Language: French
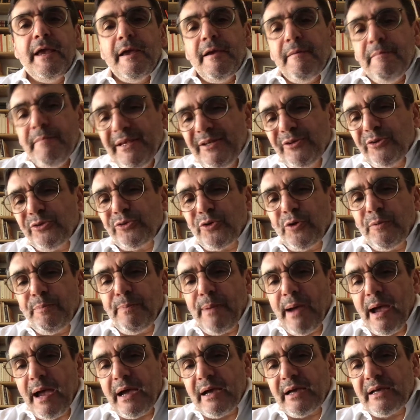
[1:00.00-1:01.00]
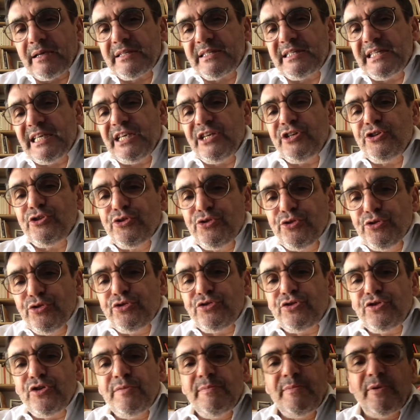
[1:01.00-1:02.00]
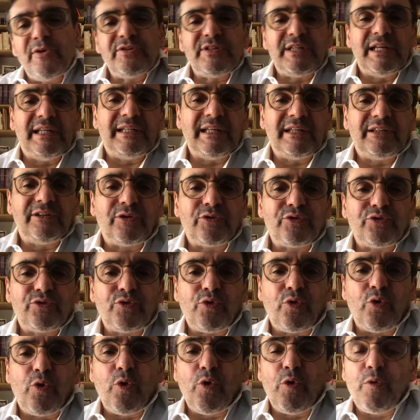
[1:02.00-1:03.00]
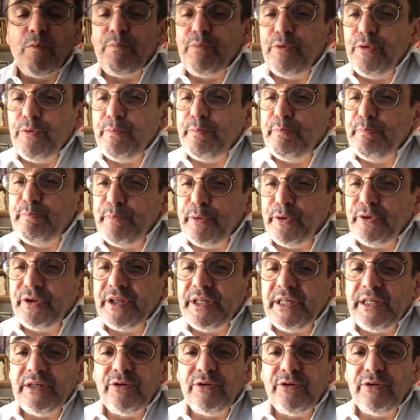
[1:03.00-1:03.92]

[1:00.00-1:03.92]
Mais d'autre part, c'est justement cette attention aux plus petits